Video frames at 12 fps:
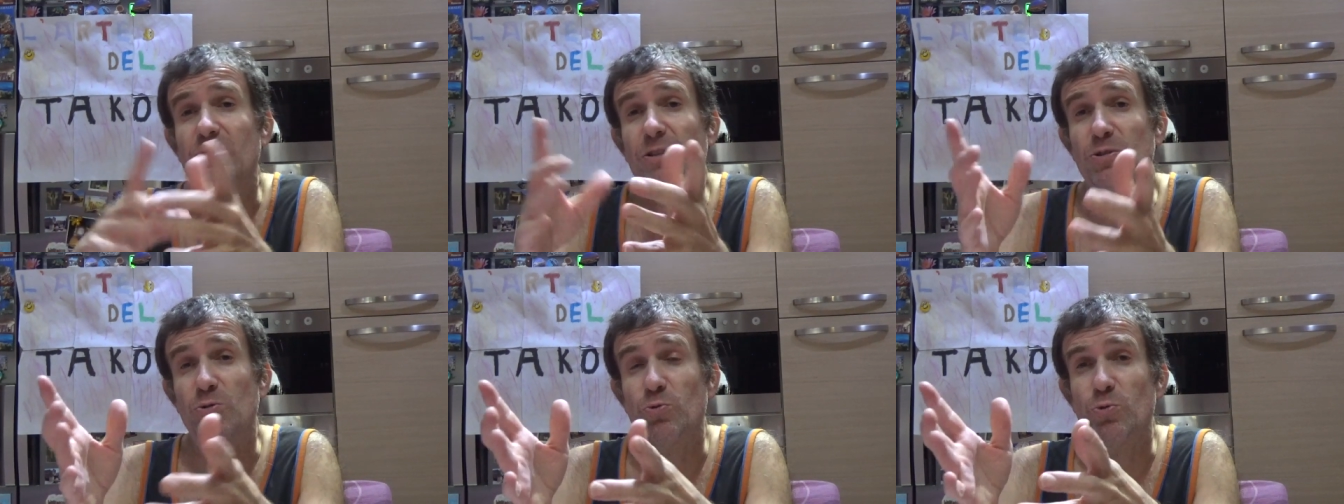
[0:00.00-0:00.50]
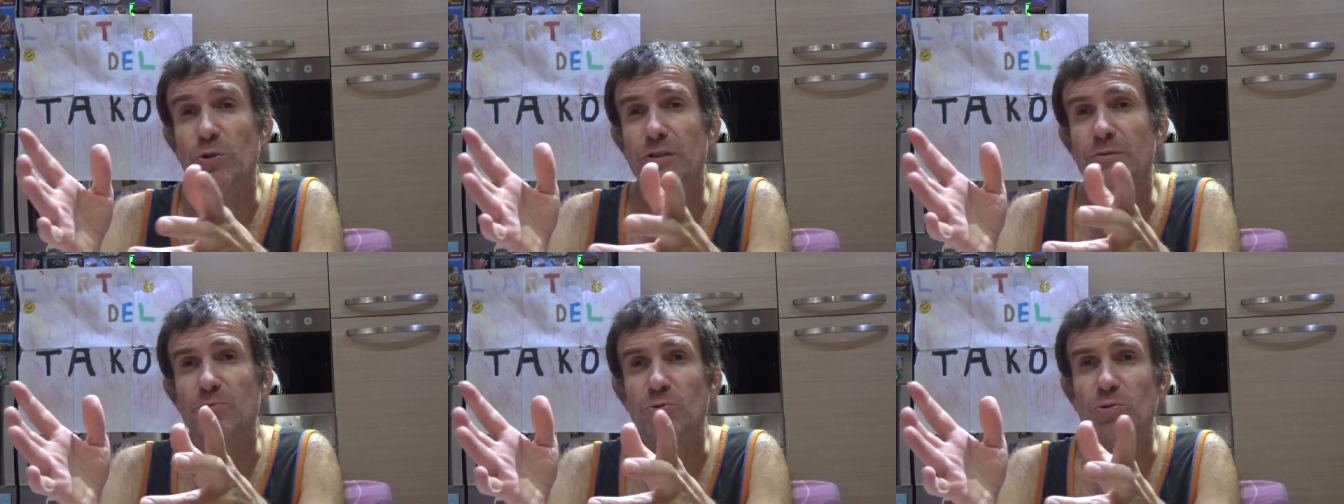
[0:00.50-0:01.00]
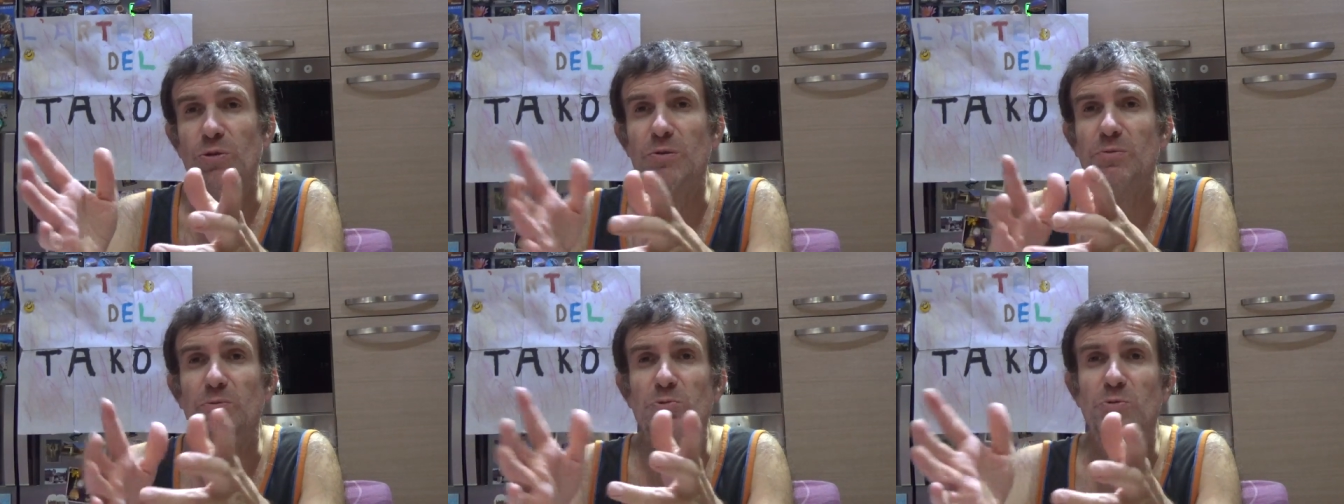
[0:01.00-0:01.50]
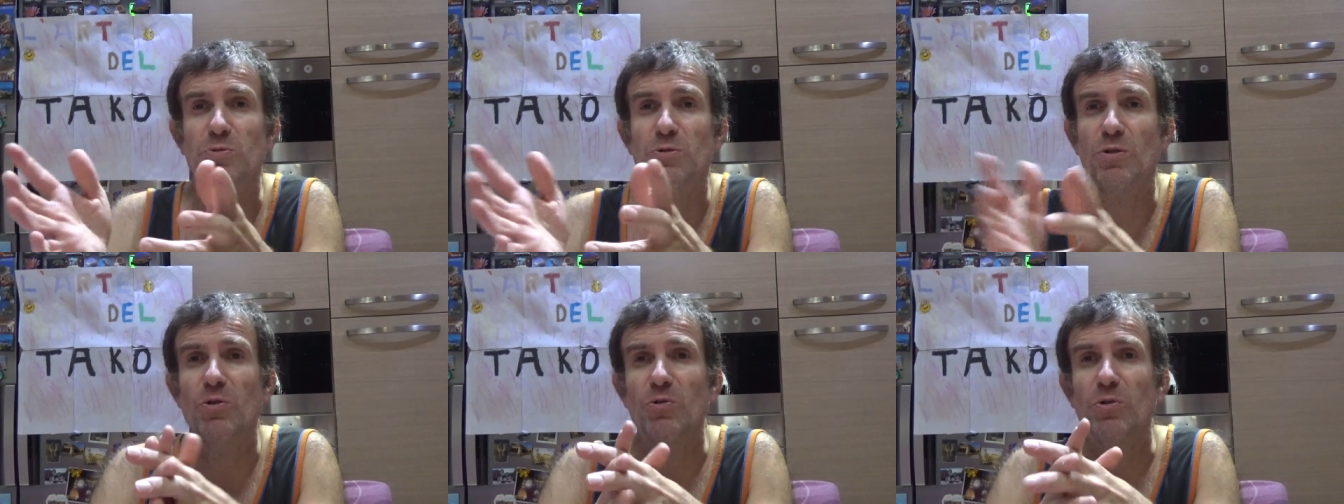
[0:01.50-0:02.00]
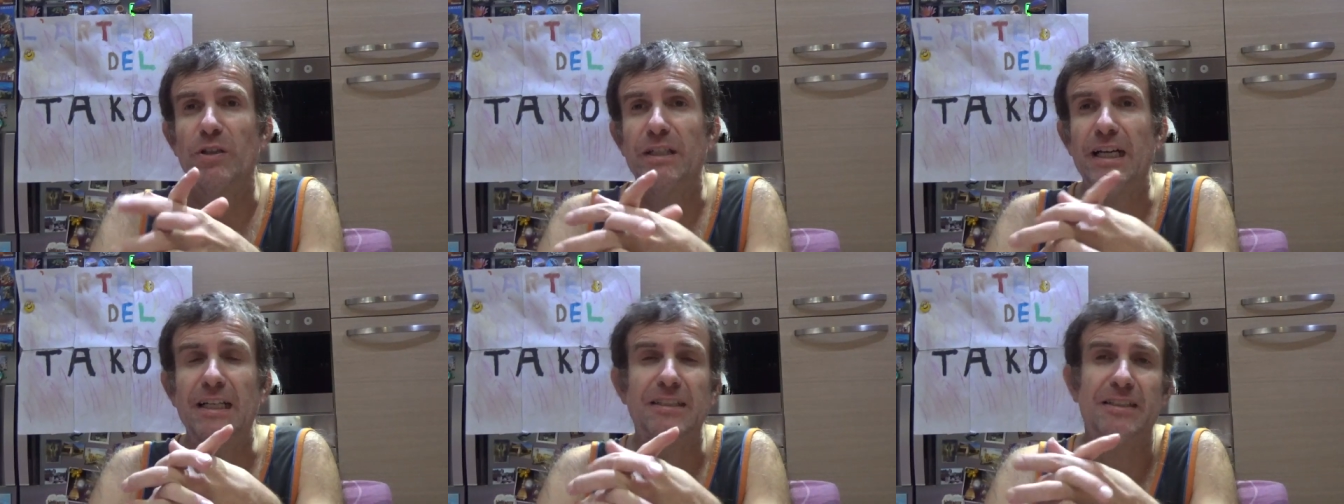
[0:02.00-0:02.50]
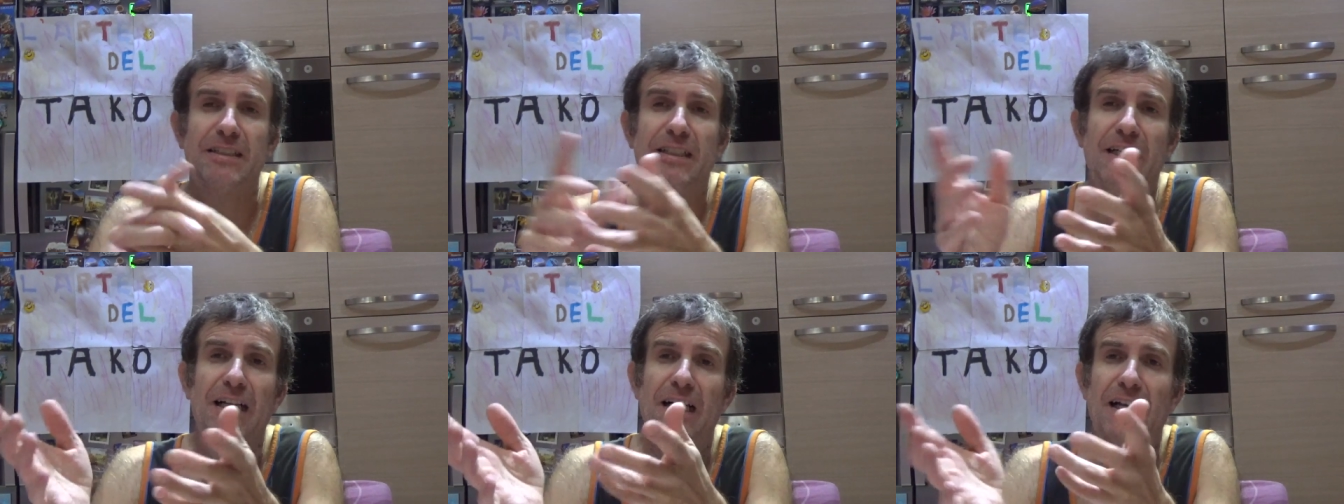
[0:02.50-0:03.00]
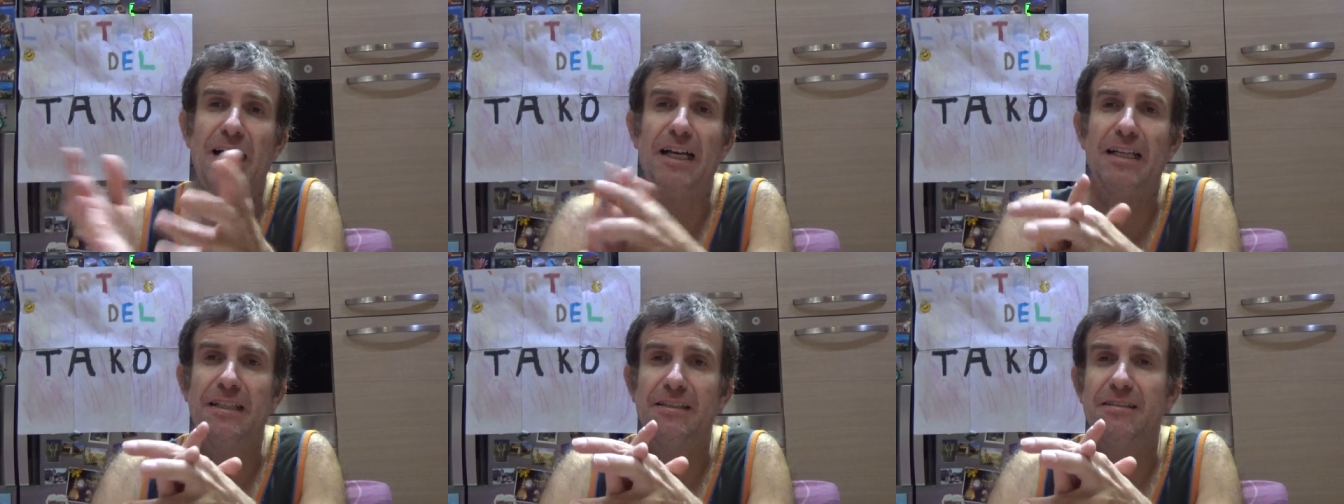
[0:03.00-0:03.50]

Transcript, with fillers: con la surruga nel mutuo abbiamo dovuto collegarci a